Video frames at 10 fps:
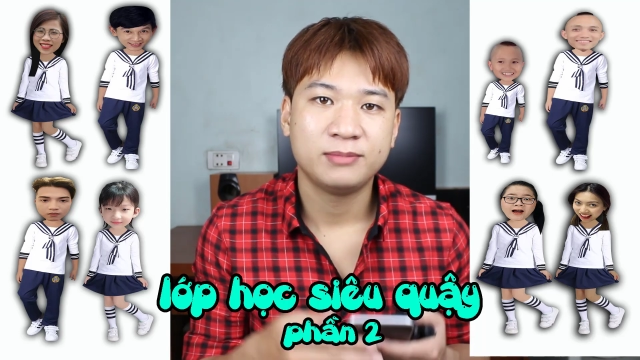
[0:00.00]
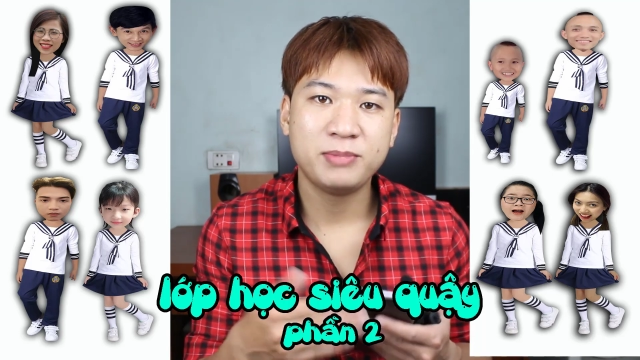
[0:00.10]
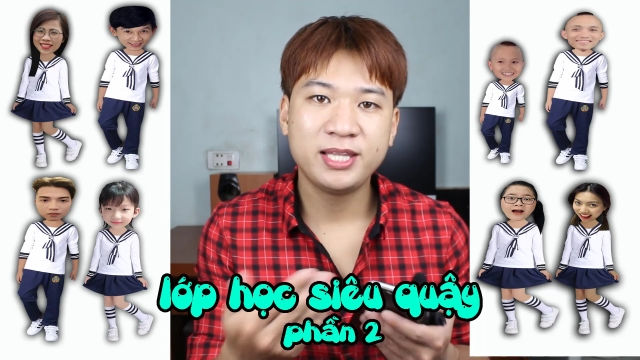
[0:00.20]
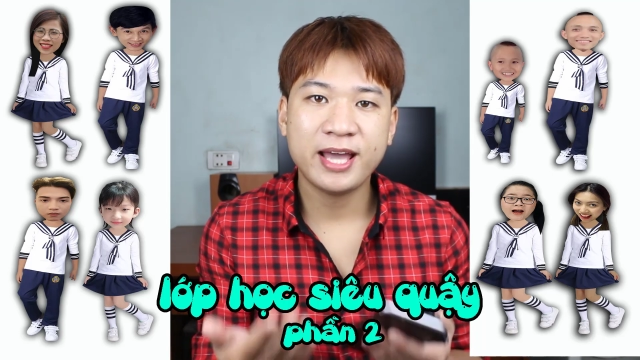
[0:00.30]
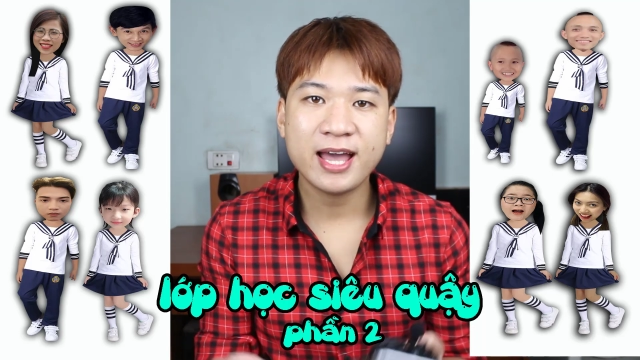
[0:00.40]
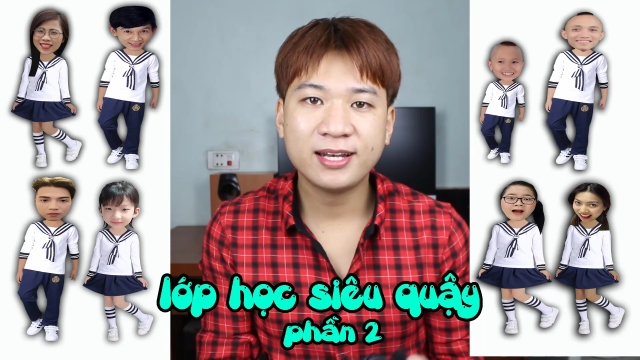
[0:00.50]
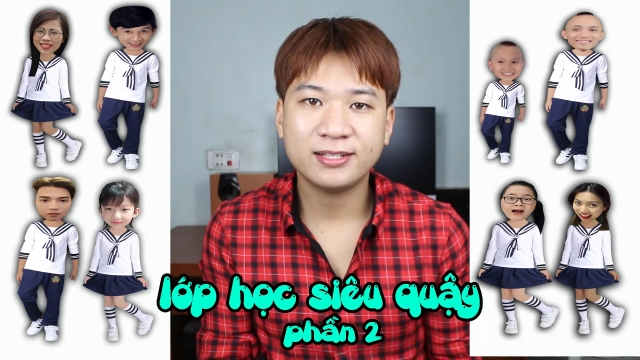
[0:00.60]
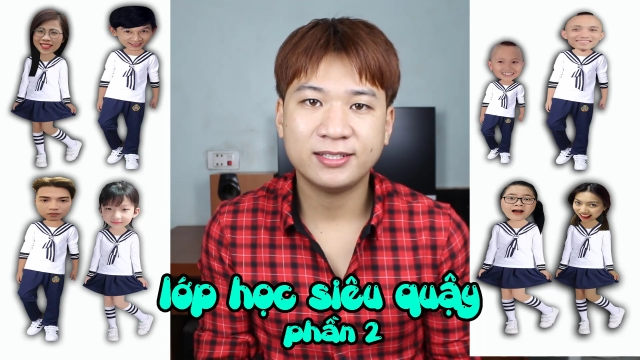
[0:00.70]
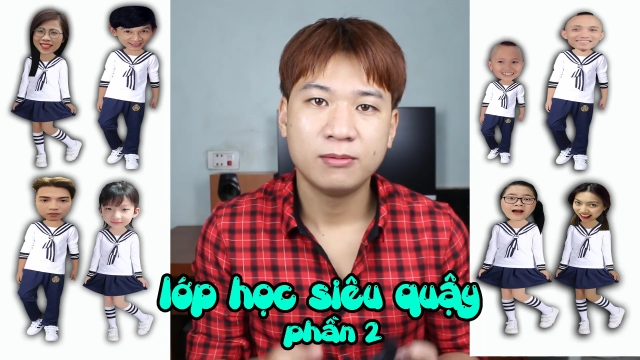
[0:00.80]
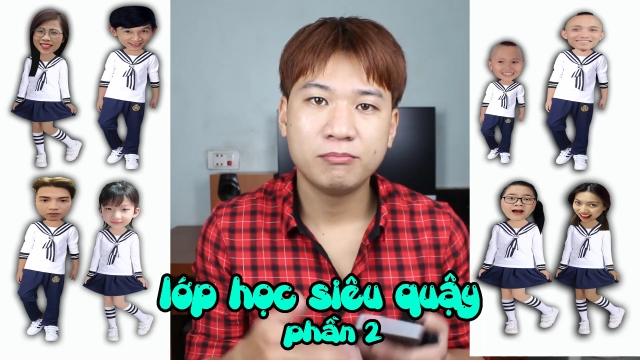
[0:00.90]
BTS,
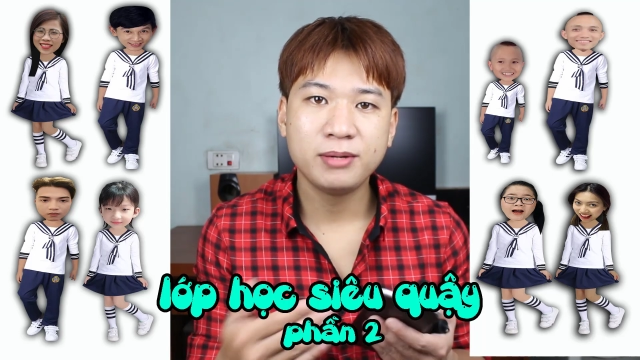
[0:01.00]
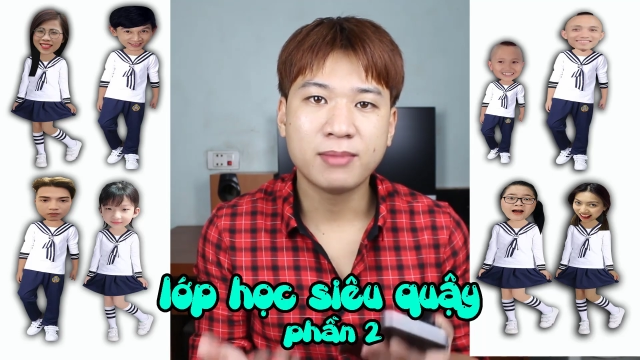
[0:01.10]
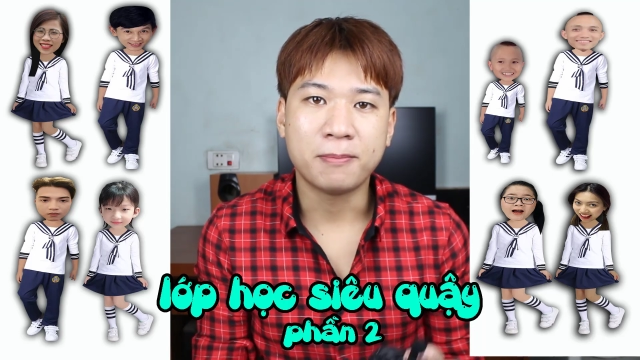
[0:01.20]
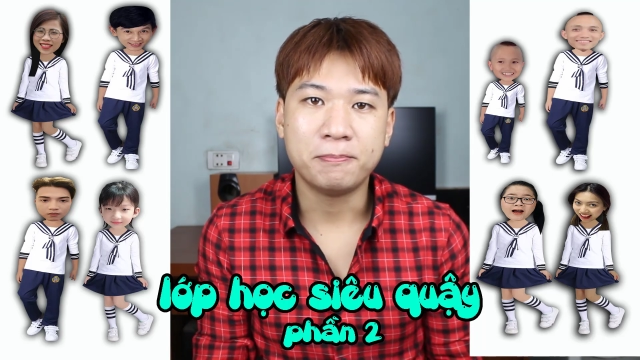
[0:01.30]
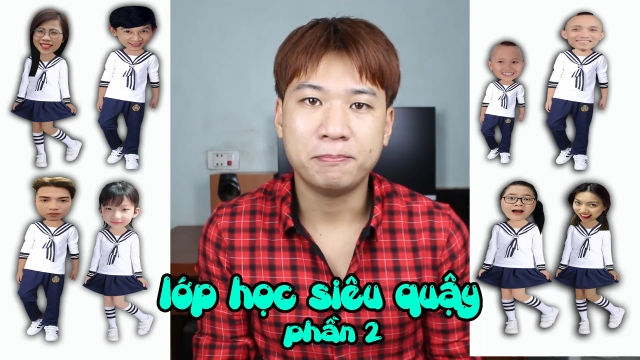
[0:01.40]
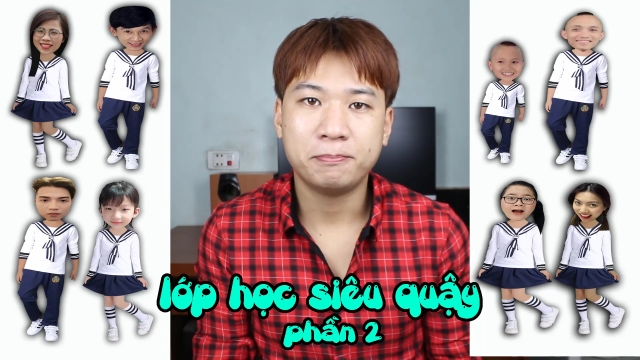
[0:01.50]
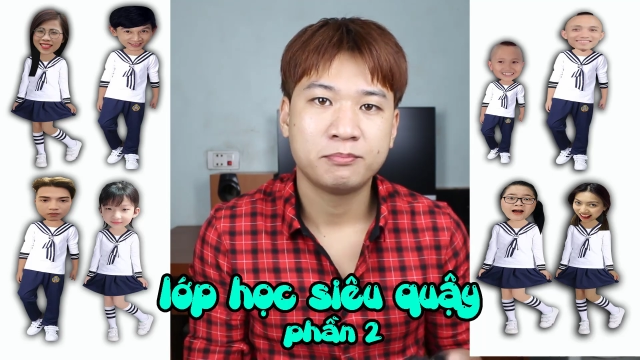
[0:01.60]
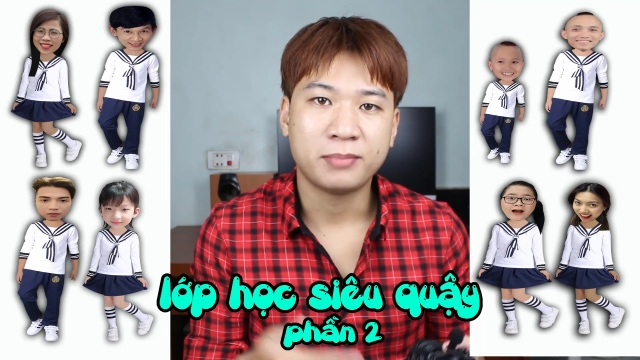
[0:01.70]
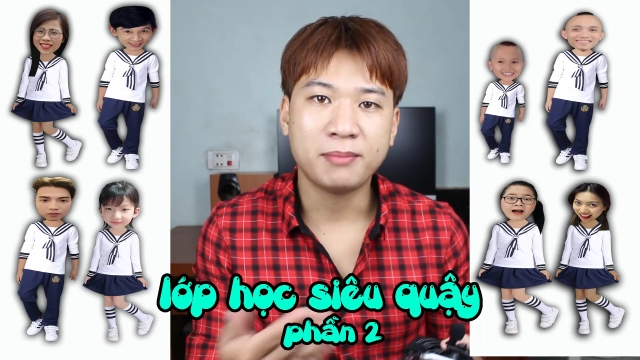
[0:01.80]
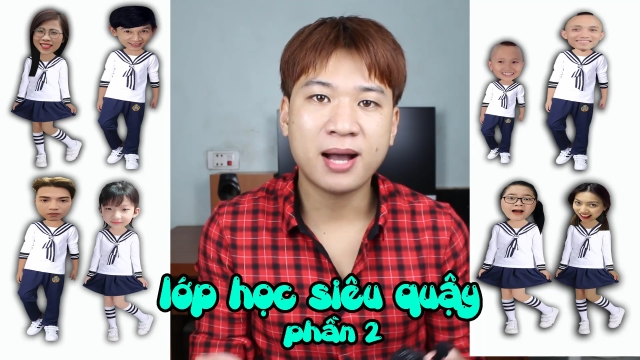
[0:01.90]
Minh Mập,
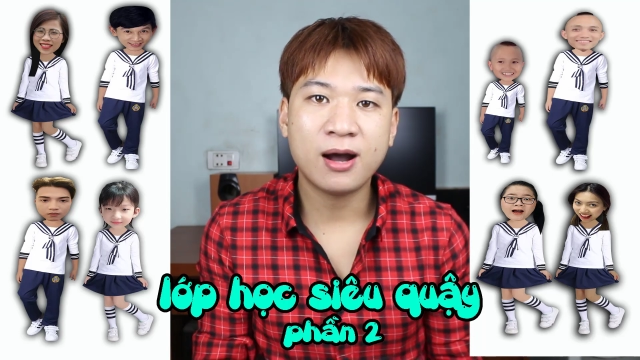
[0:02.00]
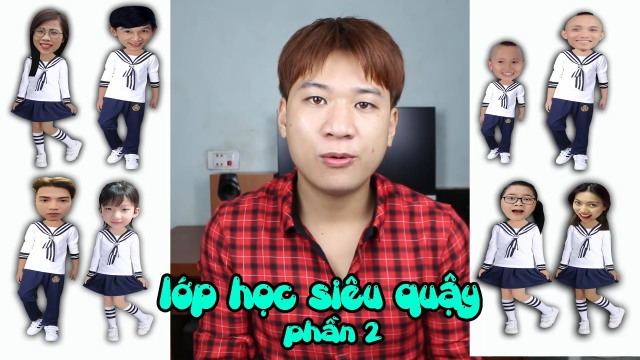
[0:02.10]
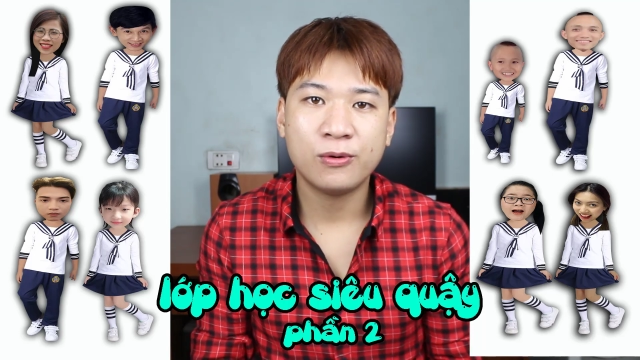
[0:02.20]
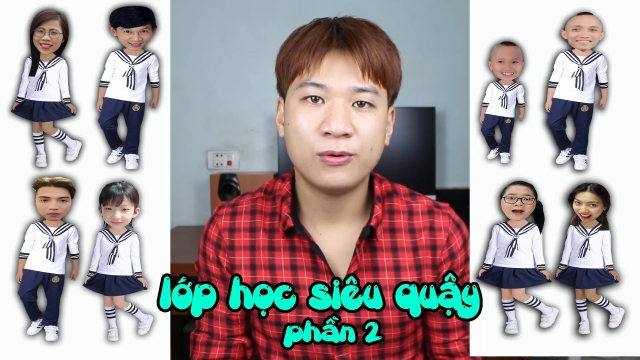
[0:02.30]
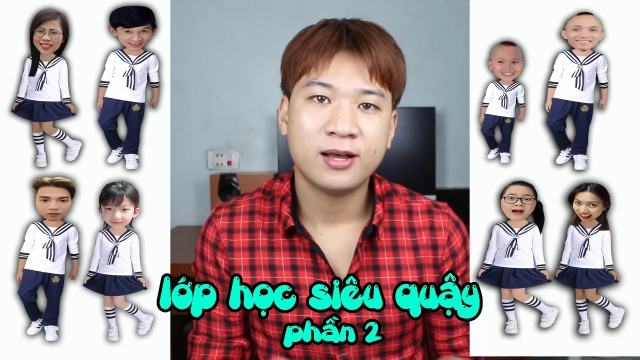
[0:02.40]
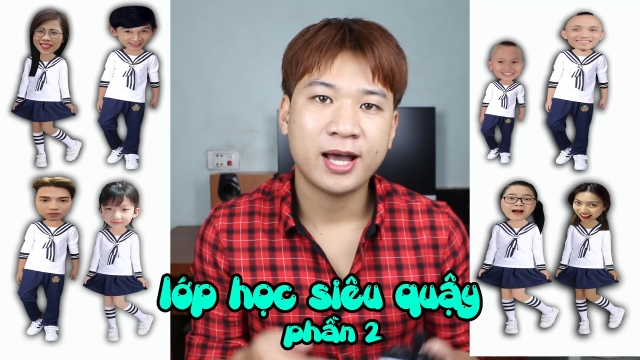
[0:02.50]
Bánh Bao,